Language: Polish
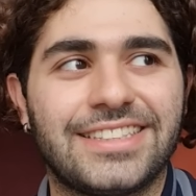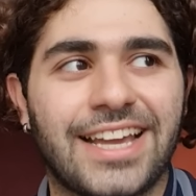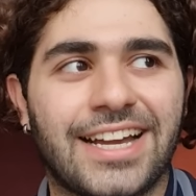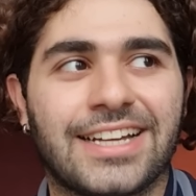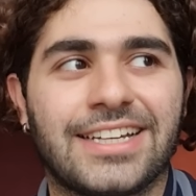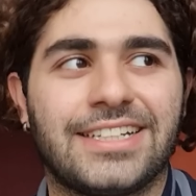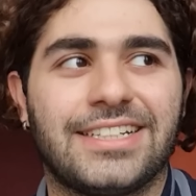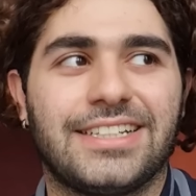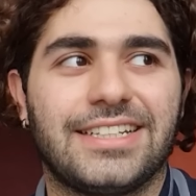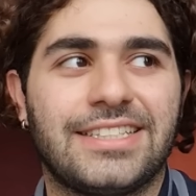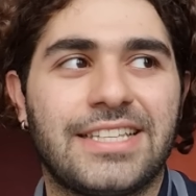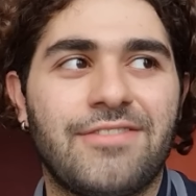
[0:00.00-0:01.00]
tak,
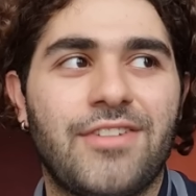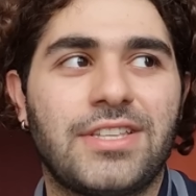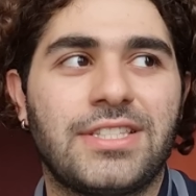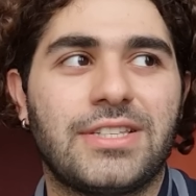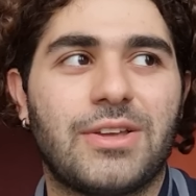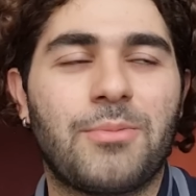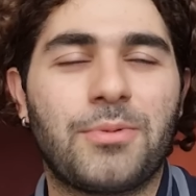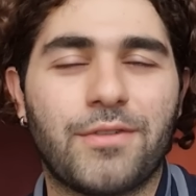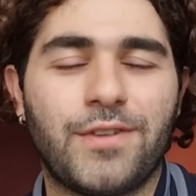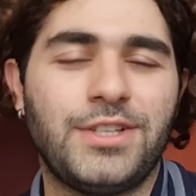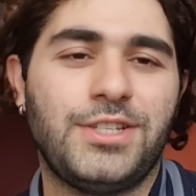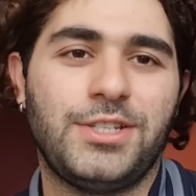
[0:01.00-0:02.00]
chcę Was
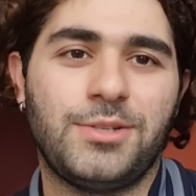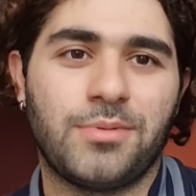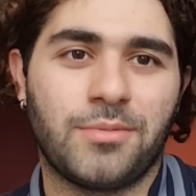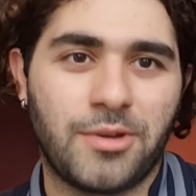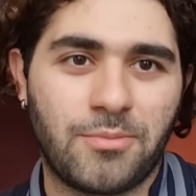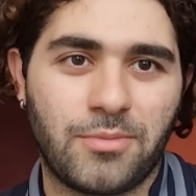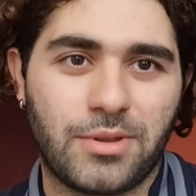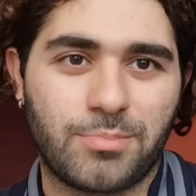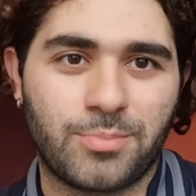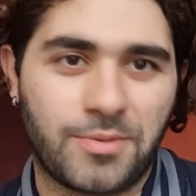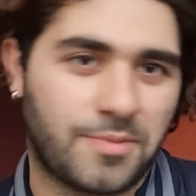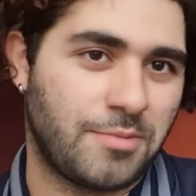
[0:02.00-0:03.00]
oprowadzić po moim,
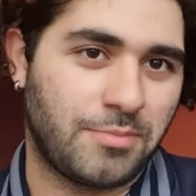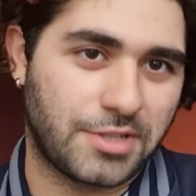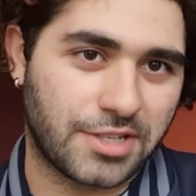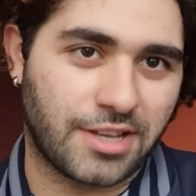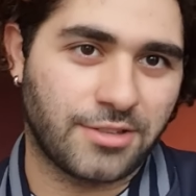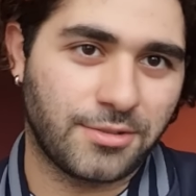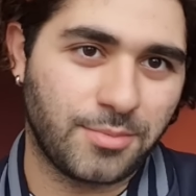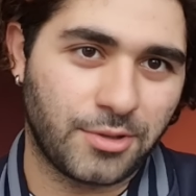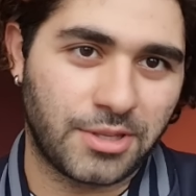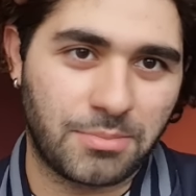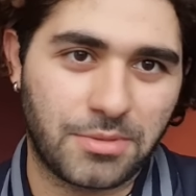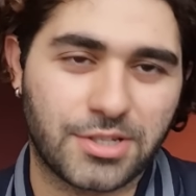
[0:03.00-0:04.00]
po moim mieszkaniu, po
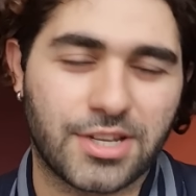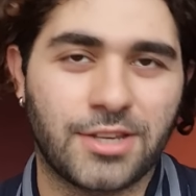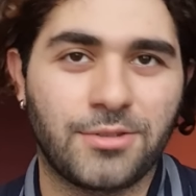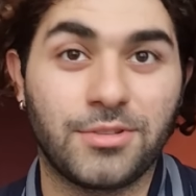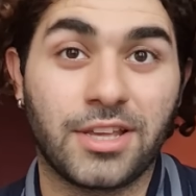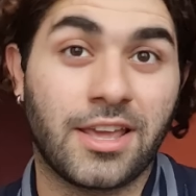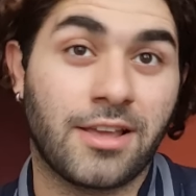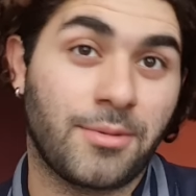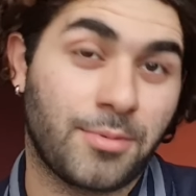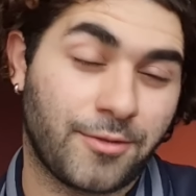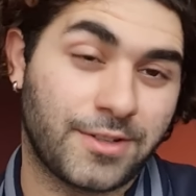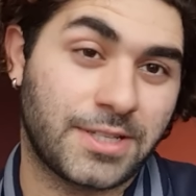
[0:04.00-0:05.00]
tym mieszkaniu, tak jak
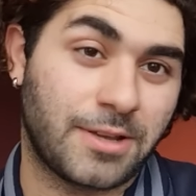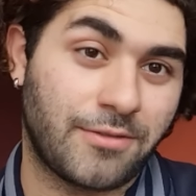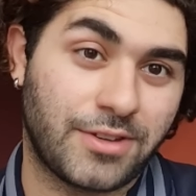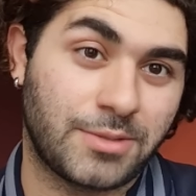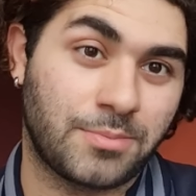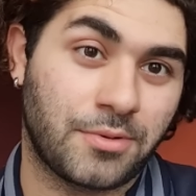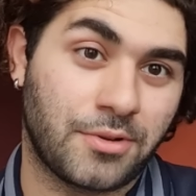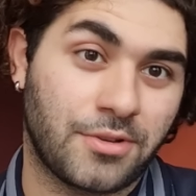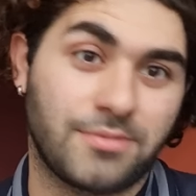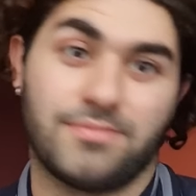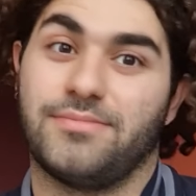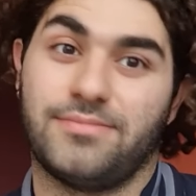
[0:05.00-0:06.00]
oprowadzałam Was
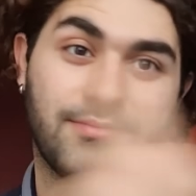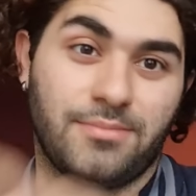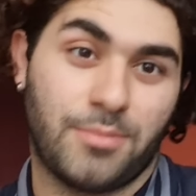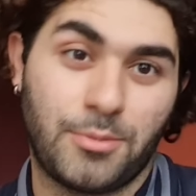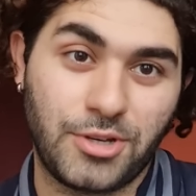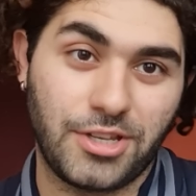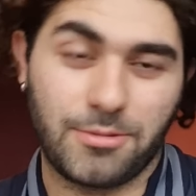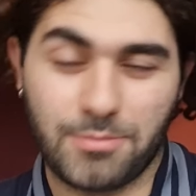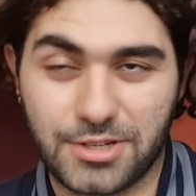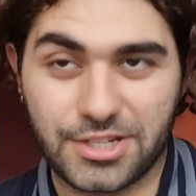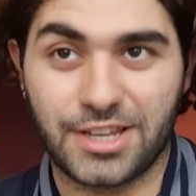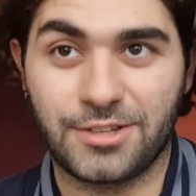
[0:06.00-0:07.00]
po poprzednim
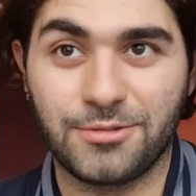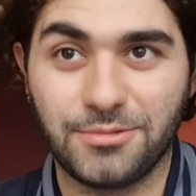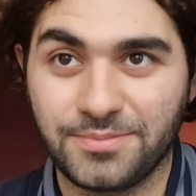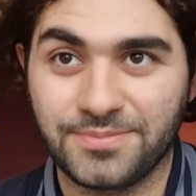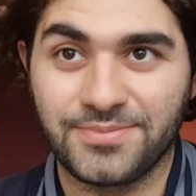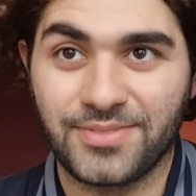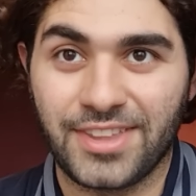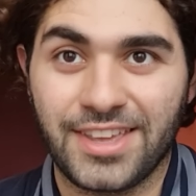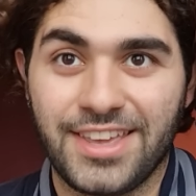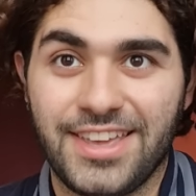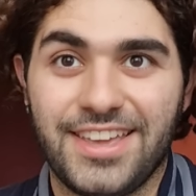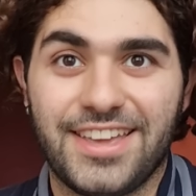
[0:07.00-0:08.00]
mieszkaniu
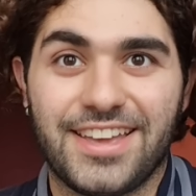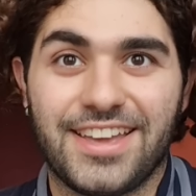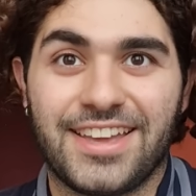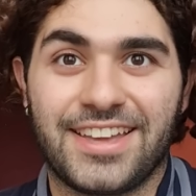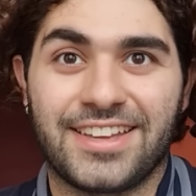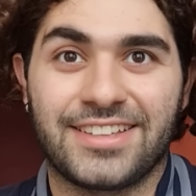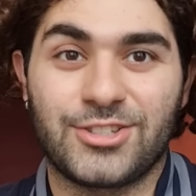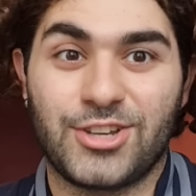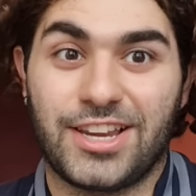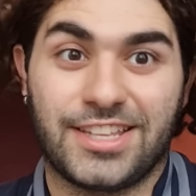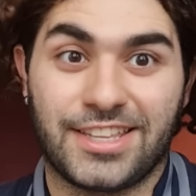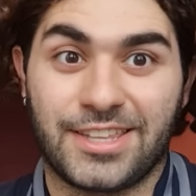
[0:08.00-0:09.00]
e,
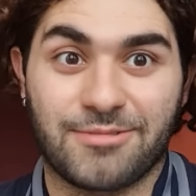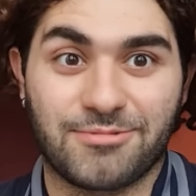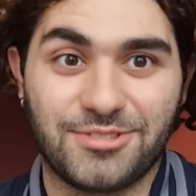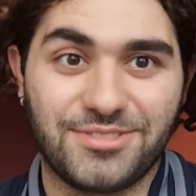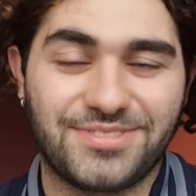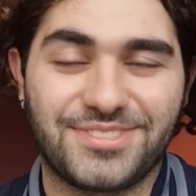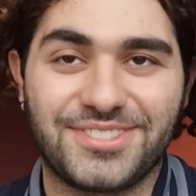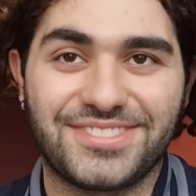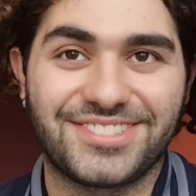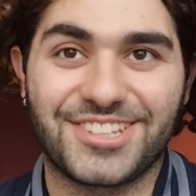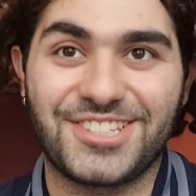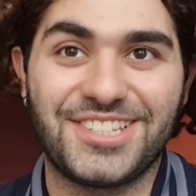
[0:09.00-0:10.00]
3 lata temu.
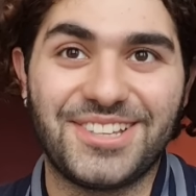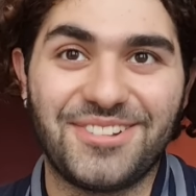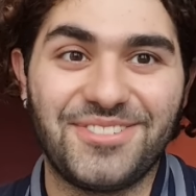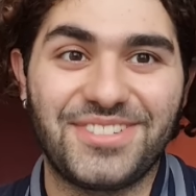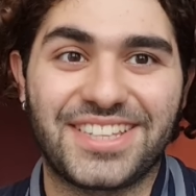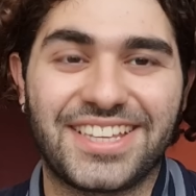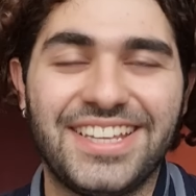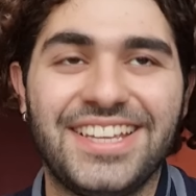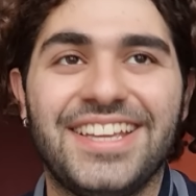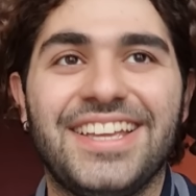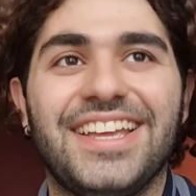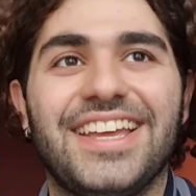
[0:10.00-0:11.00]
To jest niesamowite.
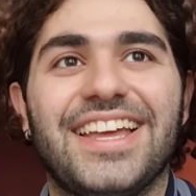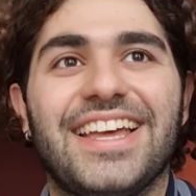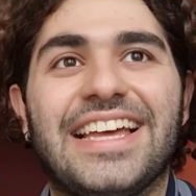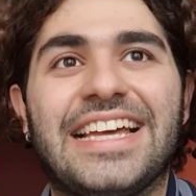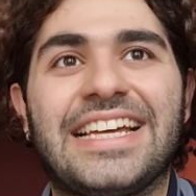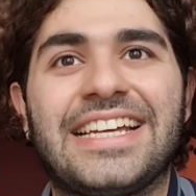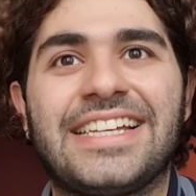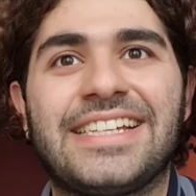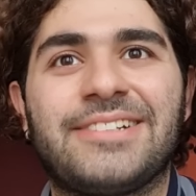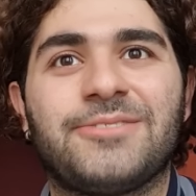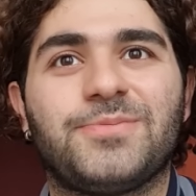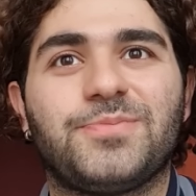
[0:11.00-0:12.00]

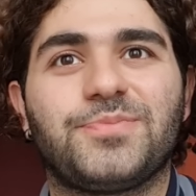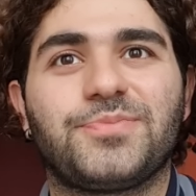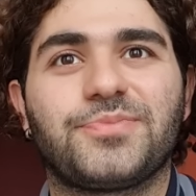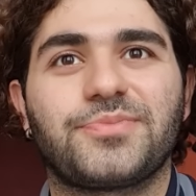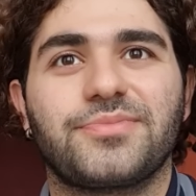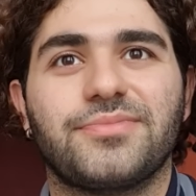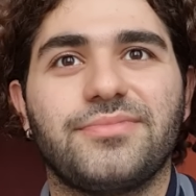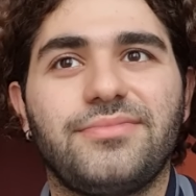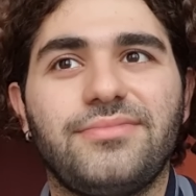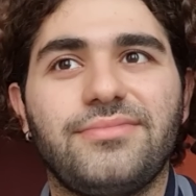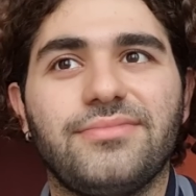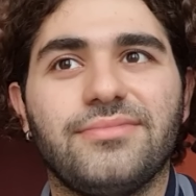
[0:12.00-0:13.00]
E,
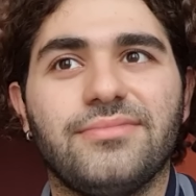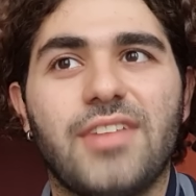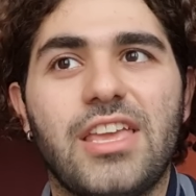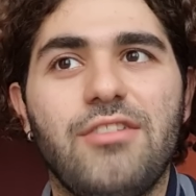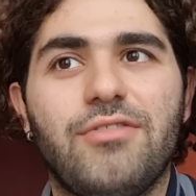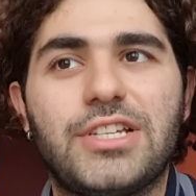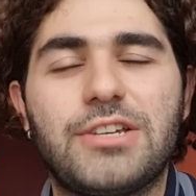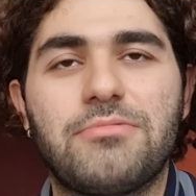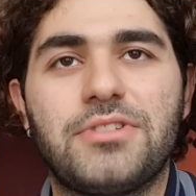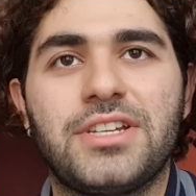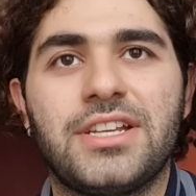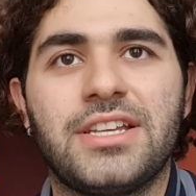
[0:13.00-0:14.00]
I
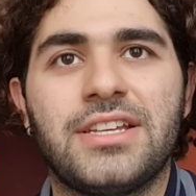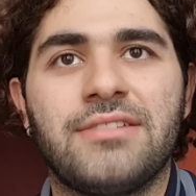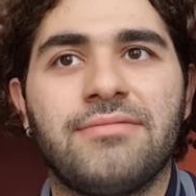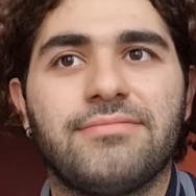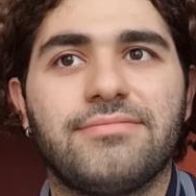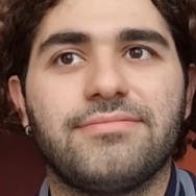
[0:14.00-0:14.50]
uważam, że